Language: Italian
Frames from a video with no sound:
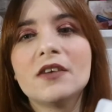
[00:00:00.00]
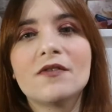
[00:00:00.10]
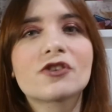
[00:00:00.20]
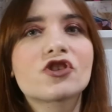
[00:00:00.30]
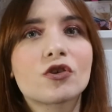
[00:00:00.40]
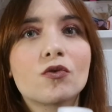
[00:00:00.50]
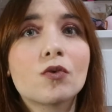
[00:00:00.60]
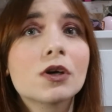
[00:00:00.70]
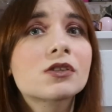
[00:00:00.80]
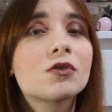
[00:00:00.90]
invece con
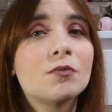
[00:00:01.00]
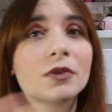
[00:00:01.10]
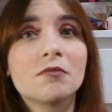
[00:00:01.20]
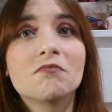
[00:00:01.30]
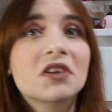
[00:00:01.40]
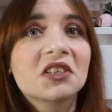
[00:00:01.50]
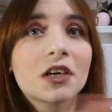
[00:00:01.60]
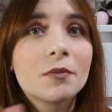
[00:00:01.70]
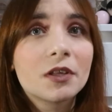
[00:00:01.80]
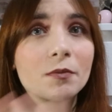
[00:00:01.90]
questo mi,
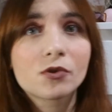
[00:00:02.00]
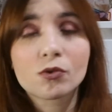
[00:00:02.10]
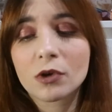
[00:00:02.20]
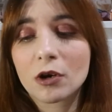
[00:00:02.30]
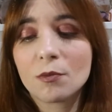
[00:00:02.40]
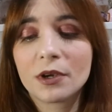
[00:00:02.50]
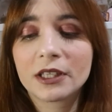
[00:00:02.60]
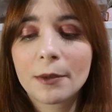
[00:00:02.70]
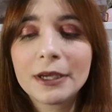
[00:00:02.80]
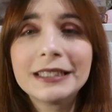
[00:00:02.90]
praticamente mi strucca
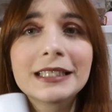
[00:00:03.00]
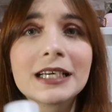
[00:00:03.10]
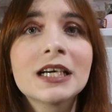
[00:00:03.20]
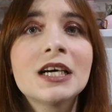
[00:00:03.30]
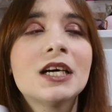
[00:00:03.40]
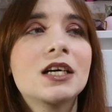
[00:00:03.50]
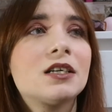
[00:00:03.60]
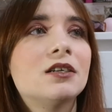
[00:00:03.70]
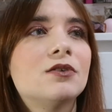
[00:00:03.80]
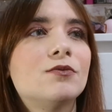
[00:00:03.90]
completamente
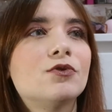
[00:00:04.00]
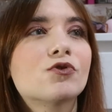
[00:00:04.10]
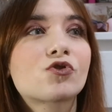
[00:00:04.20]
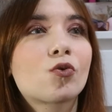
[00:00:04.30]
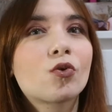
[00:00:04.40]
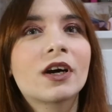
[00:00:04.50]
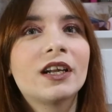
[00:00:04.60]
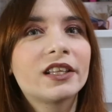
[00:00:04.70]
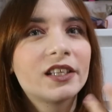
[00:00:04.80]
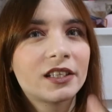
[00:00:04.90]
ehm, non strucca
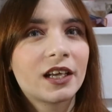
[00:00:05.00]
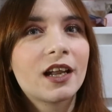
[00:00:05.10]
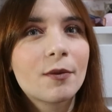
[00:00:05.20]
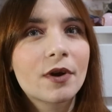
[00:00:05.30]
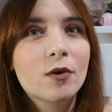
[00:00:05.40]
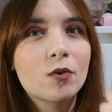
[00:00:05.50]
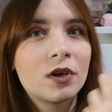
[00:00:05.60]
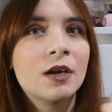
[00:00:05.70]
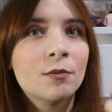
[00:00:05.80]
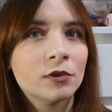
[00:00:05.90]
le tinte al labbra
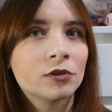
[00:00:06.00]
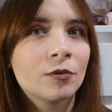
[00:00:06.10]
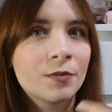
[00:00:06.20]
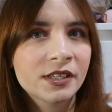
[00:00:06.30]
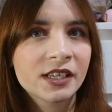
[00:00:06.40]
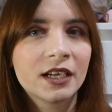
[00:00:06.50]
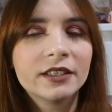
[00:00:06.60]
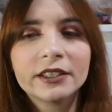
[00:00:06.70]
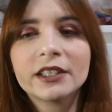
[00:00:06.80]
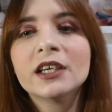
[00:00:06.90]
quelle molto
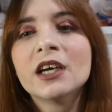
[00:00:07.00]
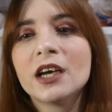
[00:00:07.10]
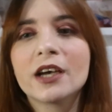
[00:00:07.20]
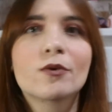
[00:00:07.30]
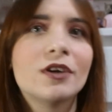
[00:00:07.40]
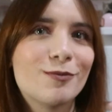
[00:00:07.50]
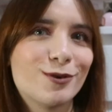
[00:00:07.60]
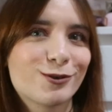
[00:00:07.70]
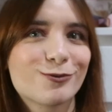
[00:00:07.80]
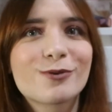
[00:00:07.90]
pesanti e quelle
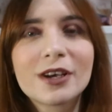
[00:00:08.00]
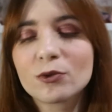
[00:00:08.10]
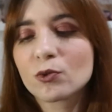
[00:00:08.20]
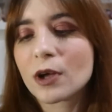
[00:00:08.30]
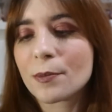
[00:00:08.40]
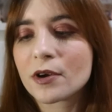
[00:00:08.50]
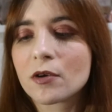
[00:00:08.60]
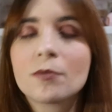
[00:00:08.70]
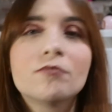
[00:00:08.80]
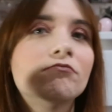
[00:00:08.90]
molto durature
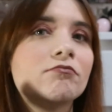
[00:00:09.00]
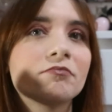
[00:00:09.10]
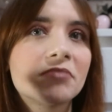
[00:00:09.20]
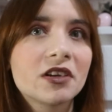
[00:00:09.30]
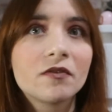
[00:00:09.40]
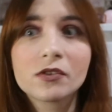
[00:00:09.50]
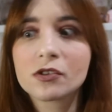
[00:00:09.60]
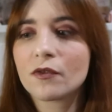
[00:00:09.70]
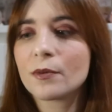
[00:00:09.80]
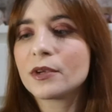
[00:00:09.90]
però mh, mm, per il
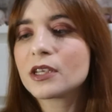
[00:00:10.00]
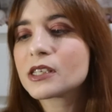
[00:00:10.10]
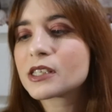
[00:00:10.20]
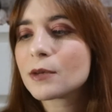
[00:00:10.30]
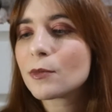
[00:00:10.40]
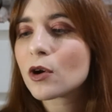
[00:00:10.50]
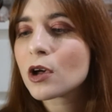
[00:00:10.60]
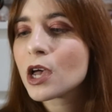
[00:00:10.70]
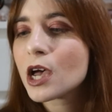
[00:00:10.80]
viso va benissimo